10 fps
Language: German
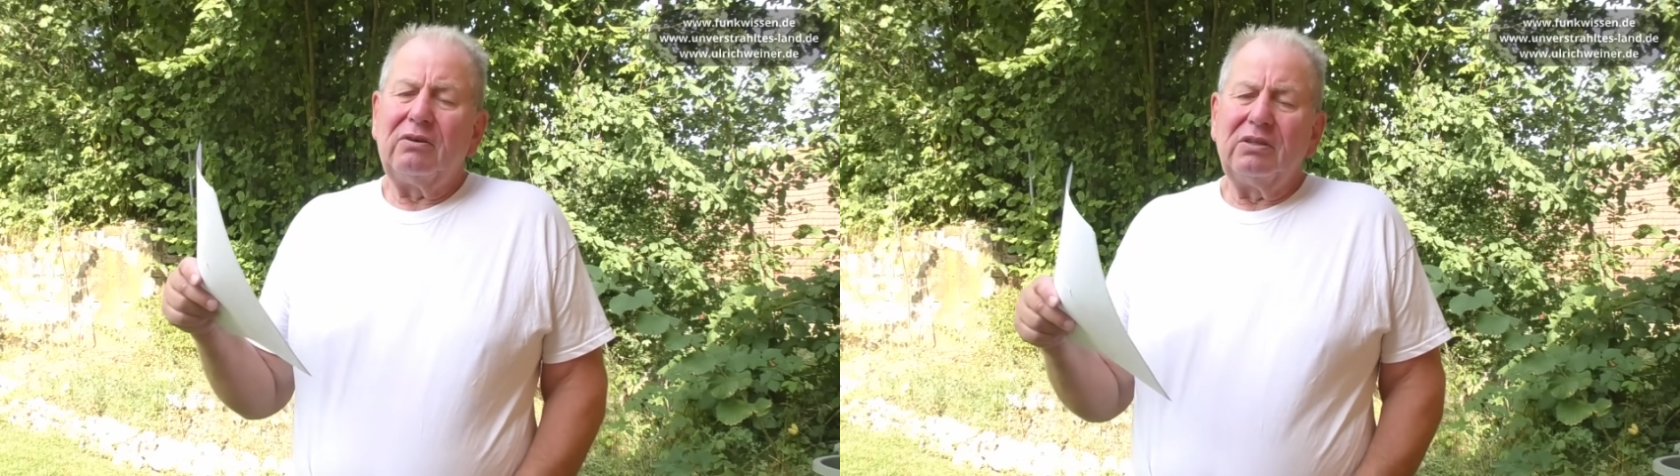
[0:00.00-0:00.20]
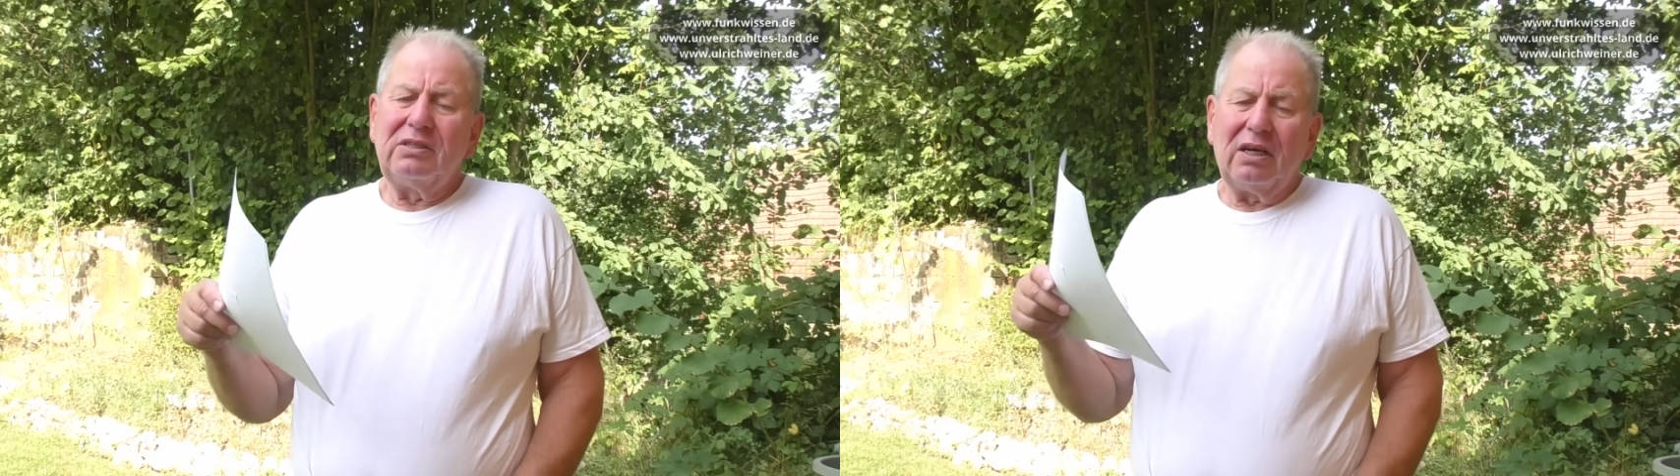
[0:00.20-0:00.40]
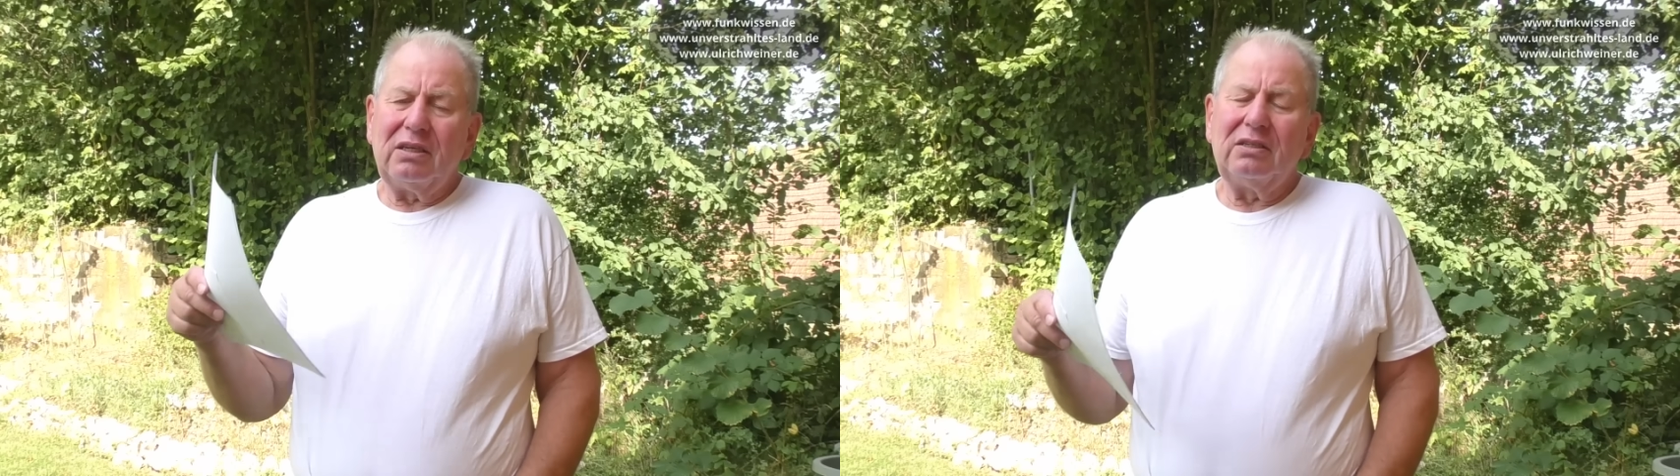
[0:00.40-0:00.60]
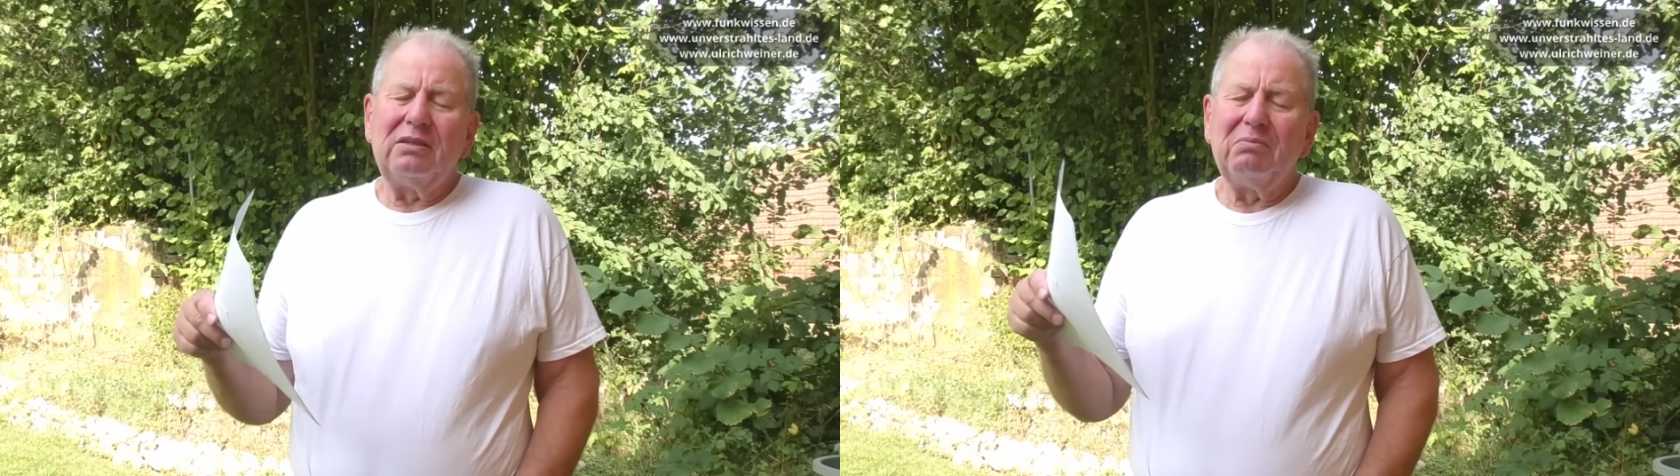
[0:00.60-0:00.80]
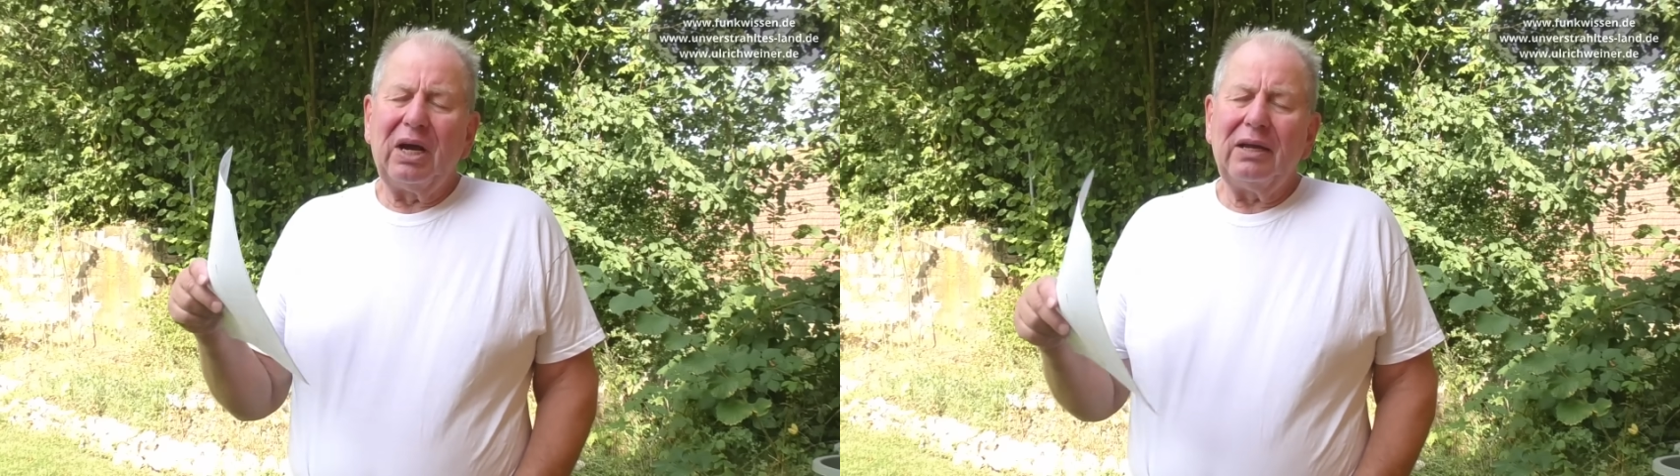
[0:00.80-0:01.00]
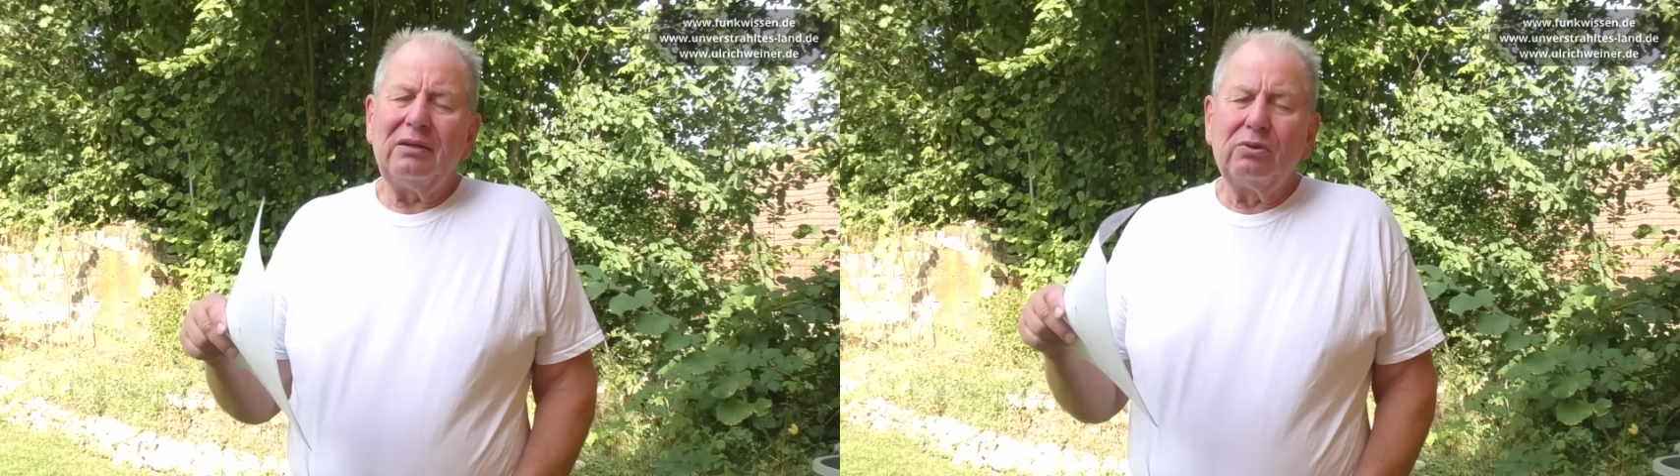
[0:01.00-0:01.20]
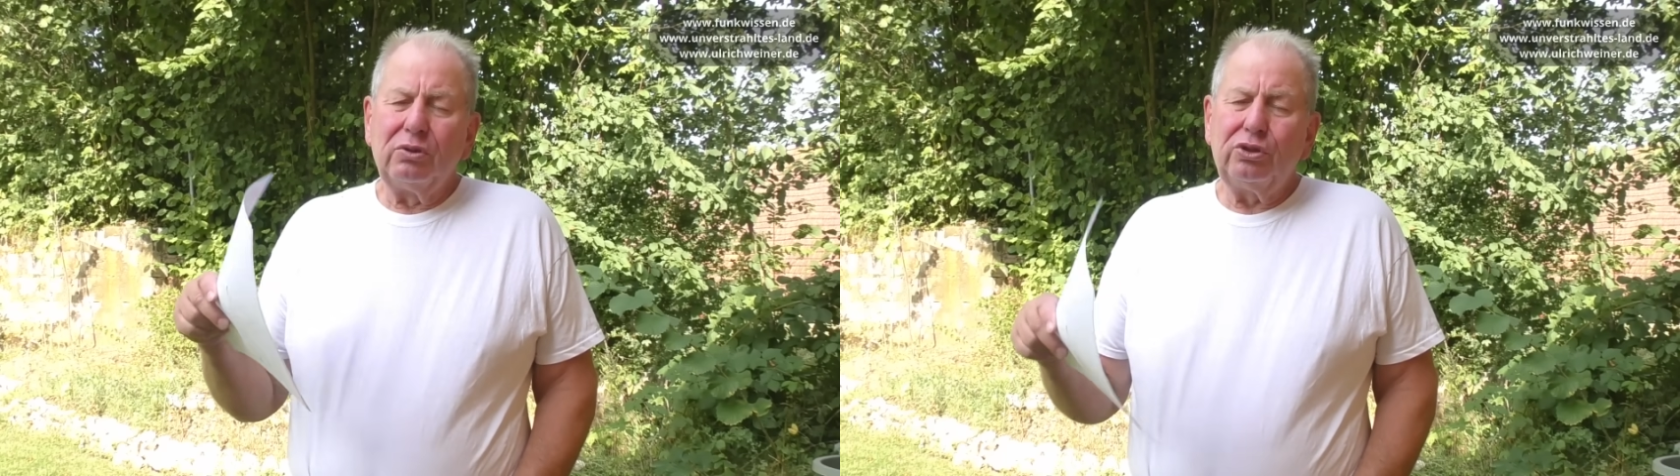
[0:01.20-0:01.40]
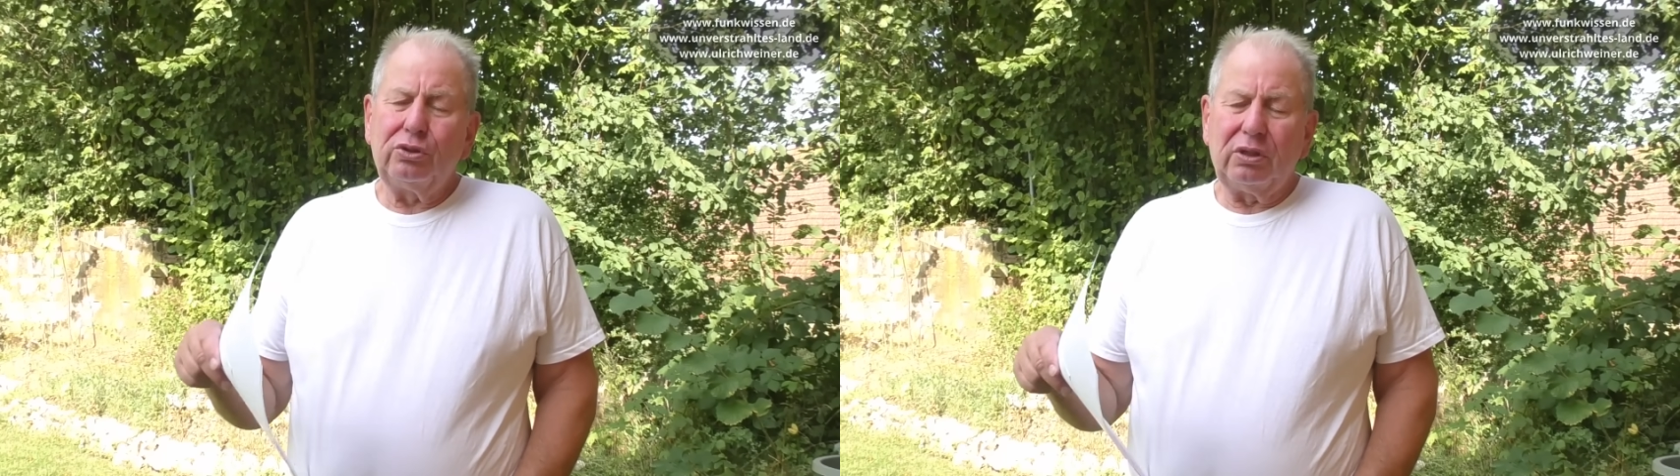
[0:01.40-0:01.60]
und sagt, in mein
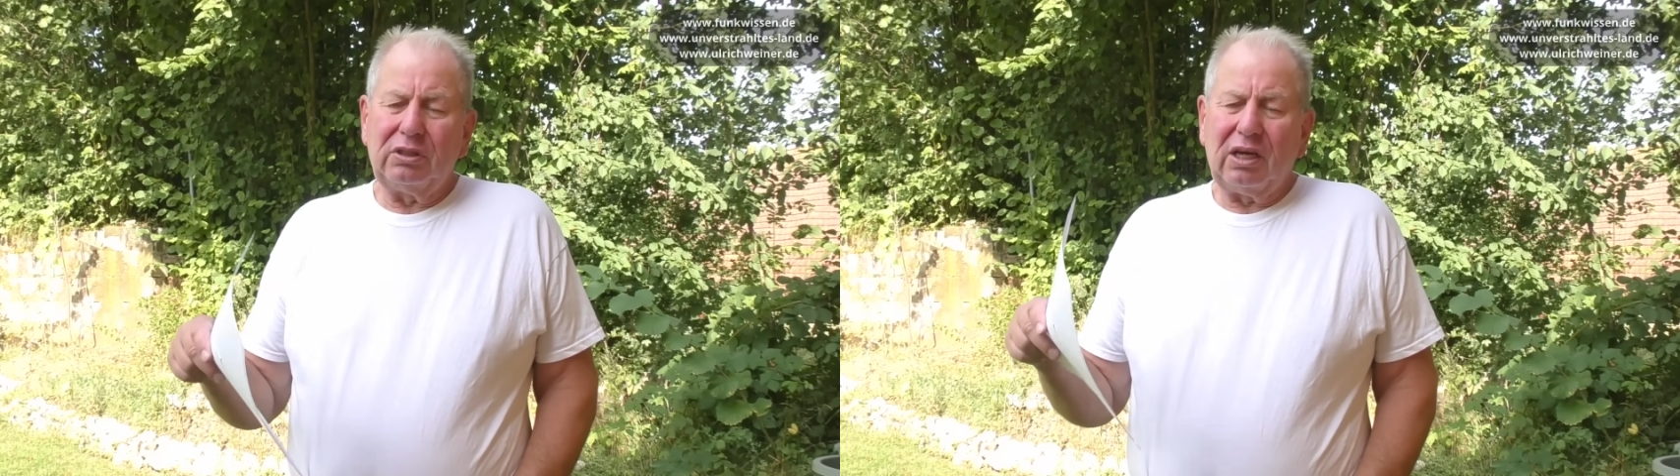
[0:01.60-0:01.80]
Grundstück